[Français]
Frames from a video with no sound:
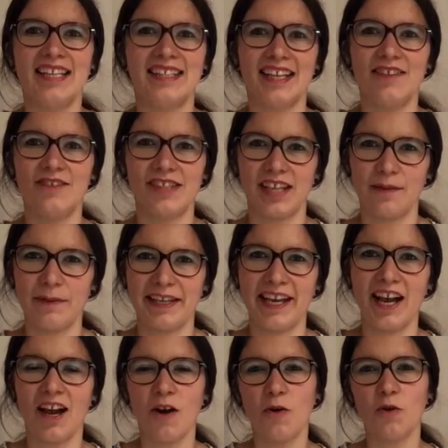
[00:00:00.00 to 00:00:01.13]
Salut, c'est
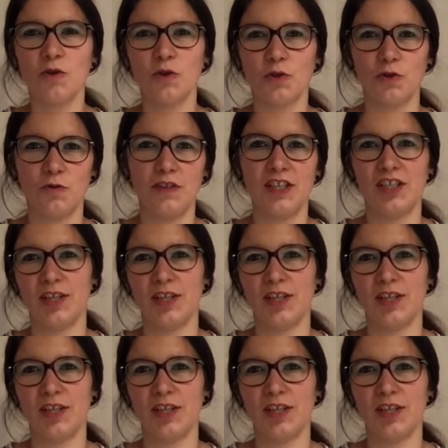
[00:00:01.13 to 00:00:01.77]
Rebecca. Aujourd'hui,